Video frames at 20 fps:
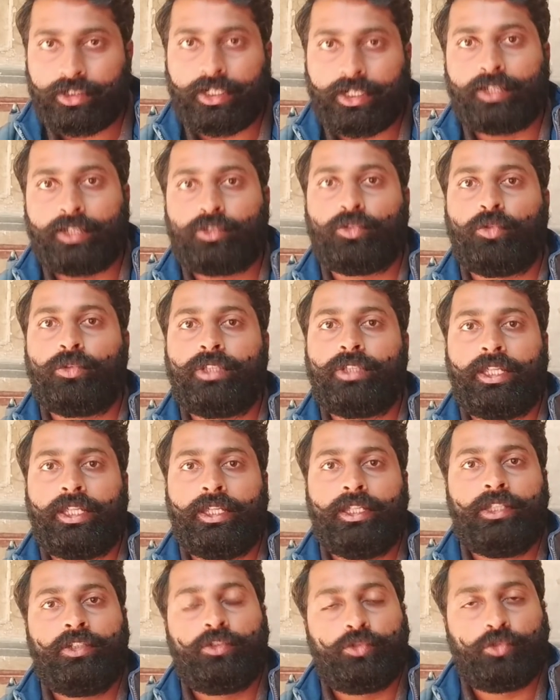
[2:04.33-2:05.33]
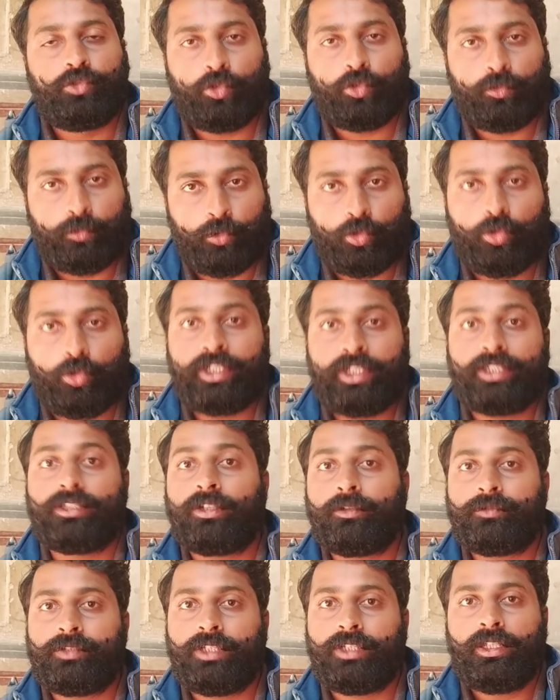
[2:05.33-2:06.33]
ऐसे होते हैं जो बोर्ड की तरफ
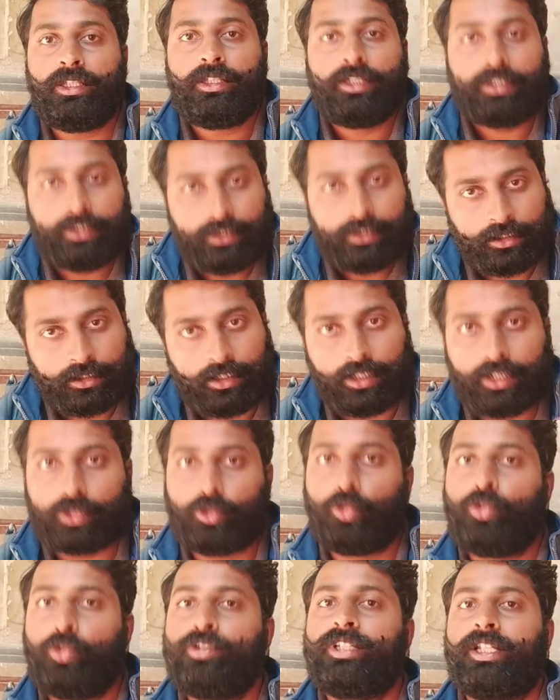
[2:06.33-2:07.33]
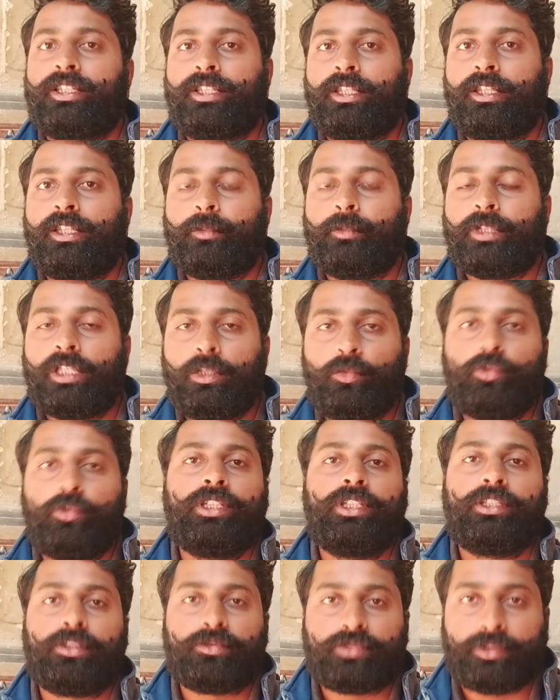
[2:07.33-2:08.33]
से गलत हो जाते हैं मतलब उनकी
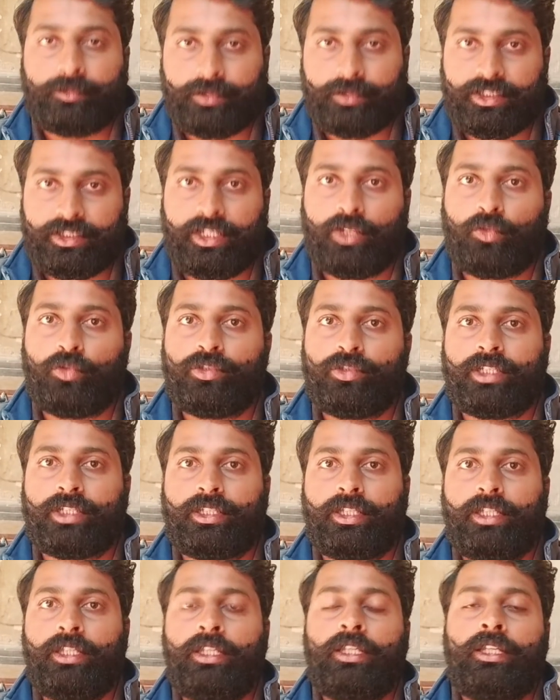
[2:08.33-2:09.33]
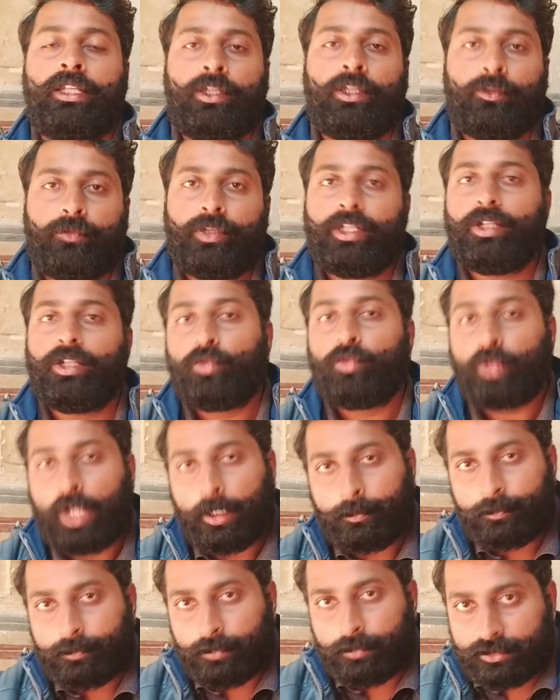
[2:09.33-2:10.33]
तरफ से मिस्टेक हो जाते हैं फिर
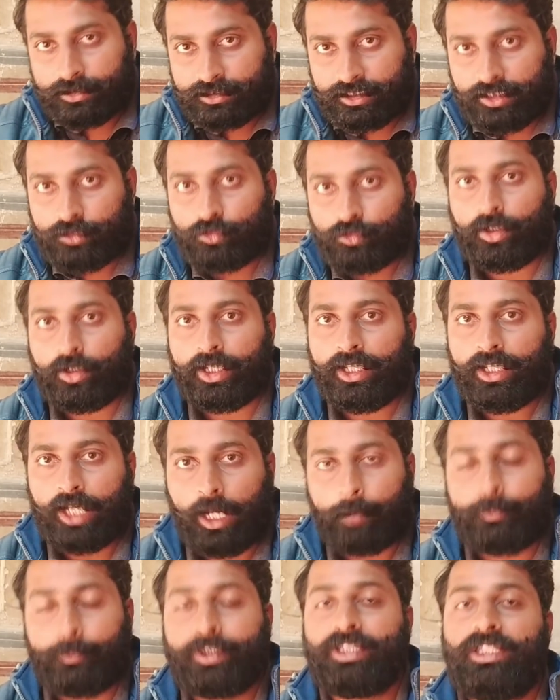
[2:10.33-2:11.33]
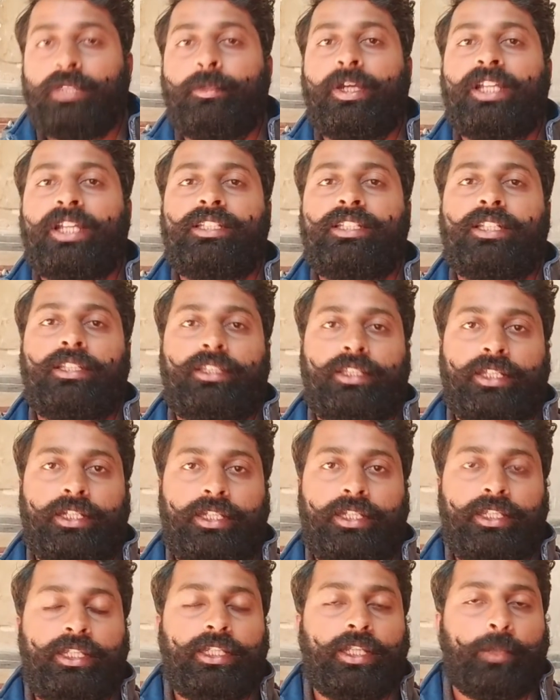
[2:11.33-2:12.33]
आपसे जो है आपत्ति मांगी जाती है ठीक
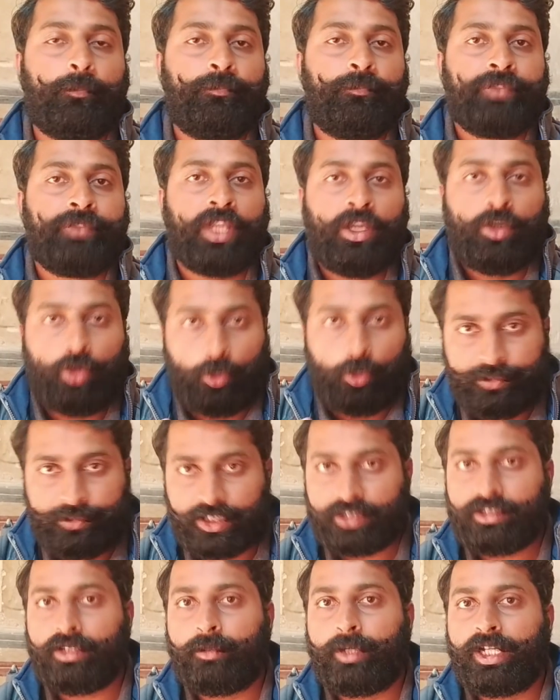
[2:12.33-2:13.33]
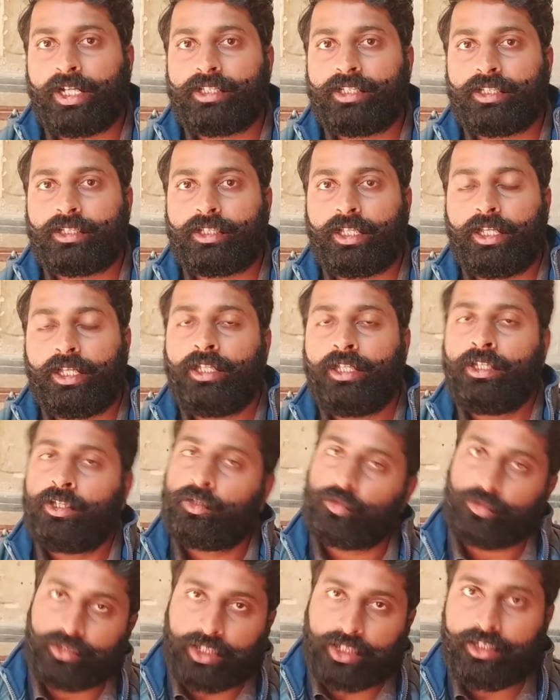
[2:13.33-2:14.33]
है ना ऑब्जेक्शन मांगा जाता है तो
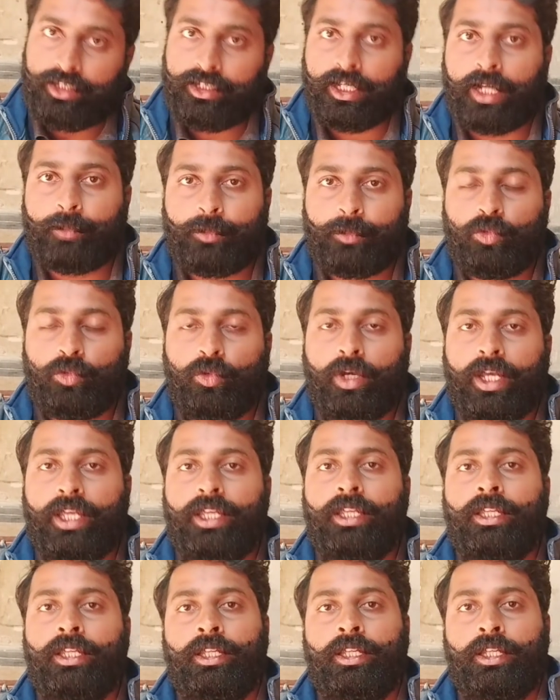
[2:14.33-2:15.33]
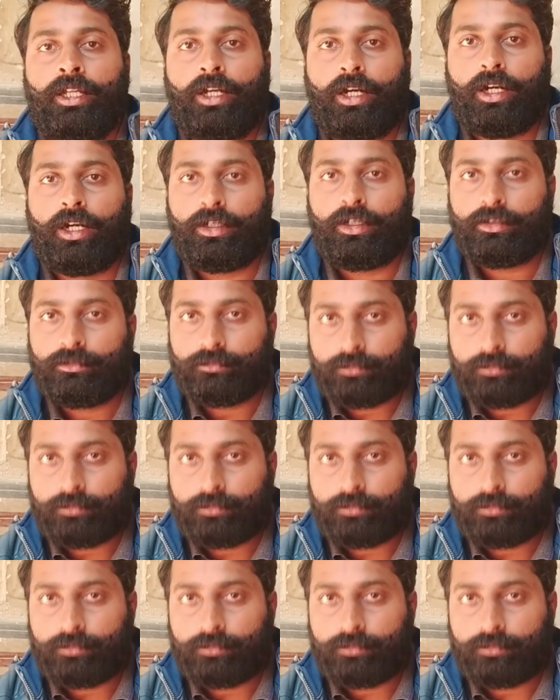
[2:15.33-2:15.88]
यही यहाँ पे हुआ है और